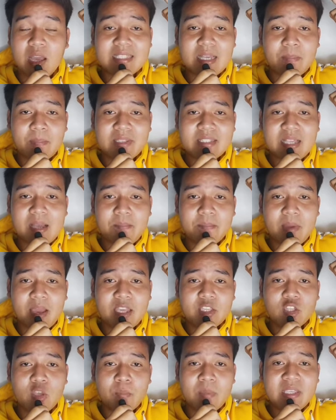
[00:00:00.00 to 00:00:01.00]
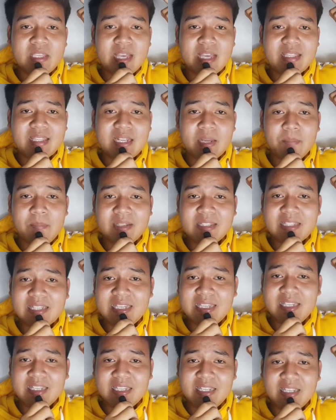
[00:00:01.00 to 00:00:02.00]
Sampai-sampai topinya dilepas
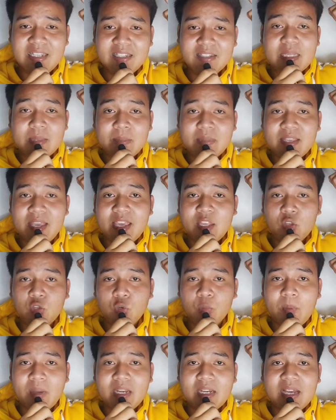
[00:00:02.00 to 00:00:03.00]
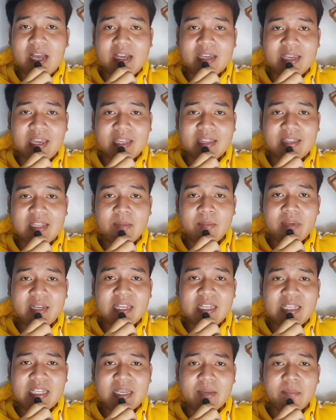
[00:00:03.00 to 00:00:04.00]
gini, temennya itu pada kaget kaget dan
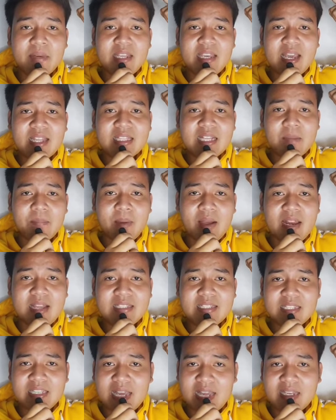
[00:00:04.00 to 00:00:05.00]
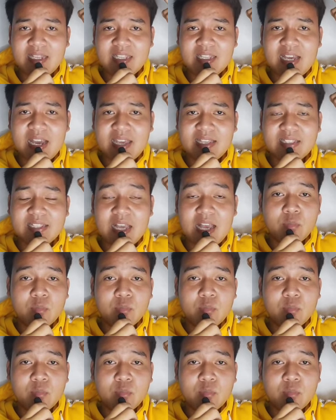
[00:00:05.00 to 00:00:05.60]
merinding melihat kepala si Nani guys.